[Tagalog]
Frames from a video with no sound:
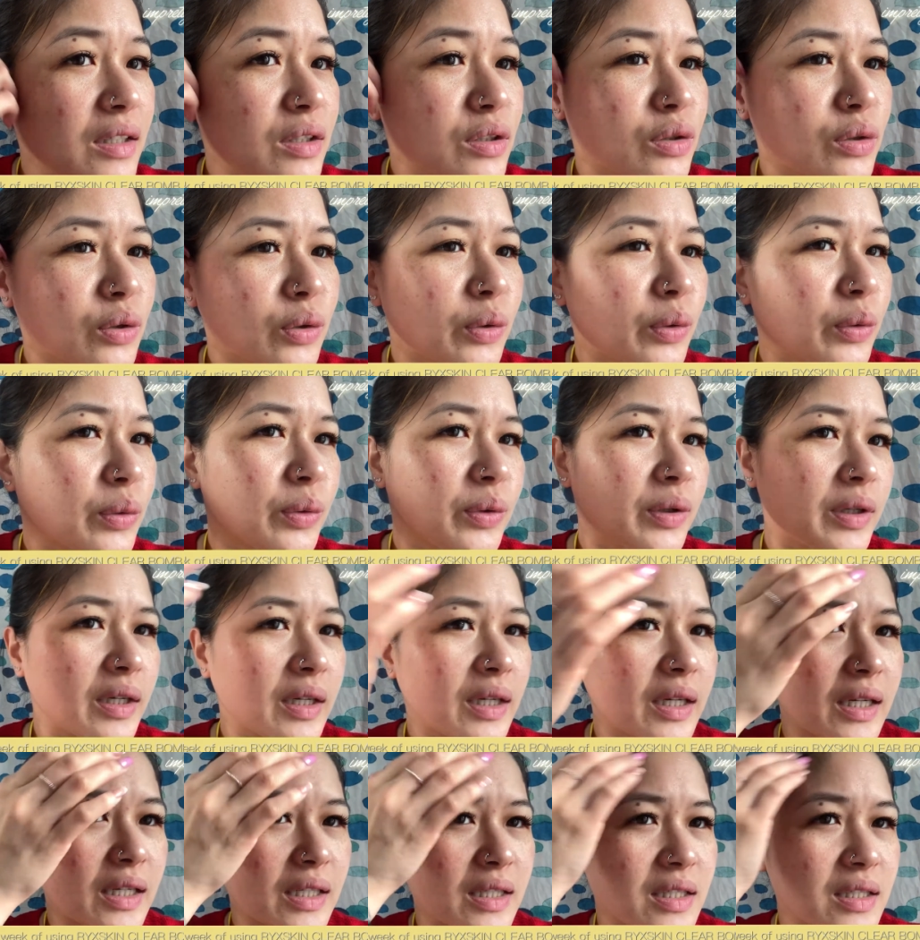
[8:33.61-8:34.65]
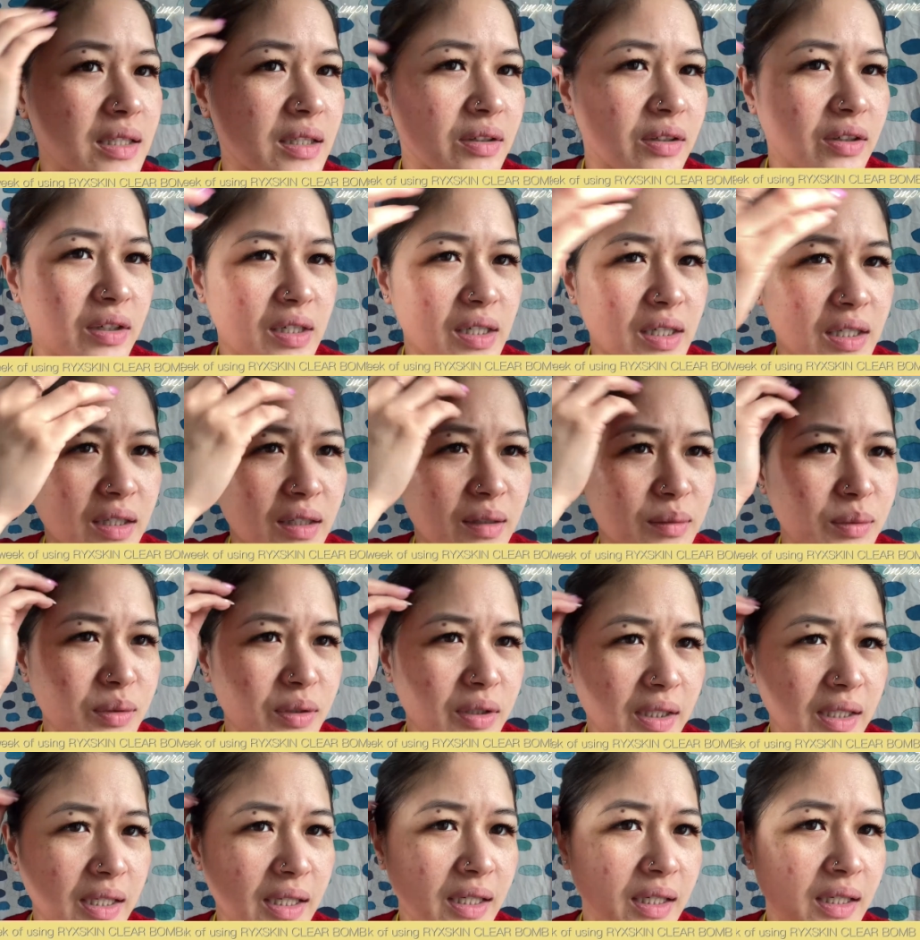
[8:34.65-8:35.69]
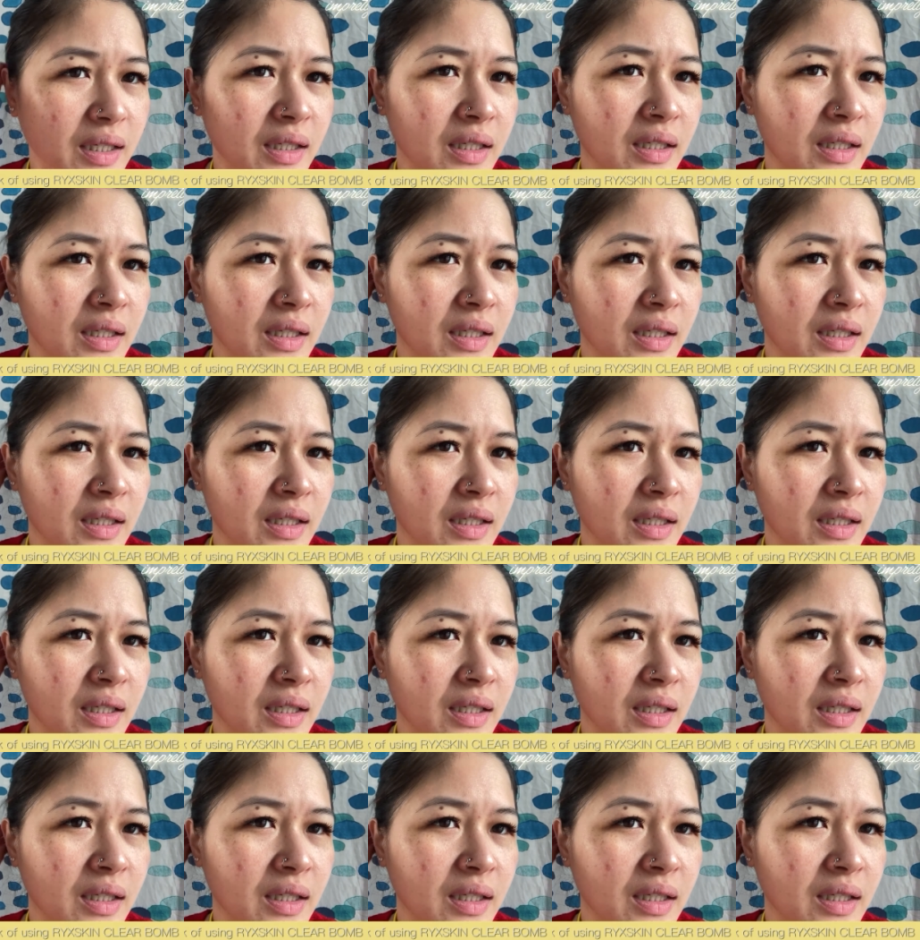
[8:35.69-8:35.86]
So, it's early in the morning.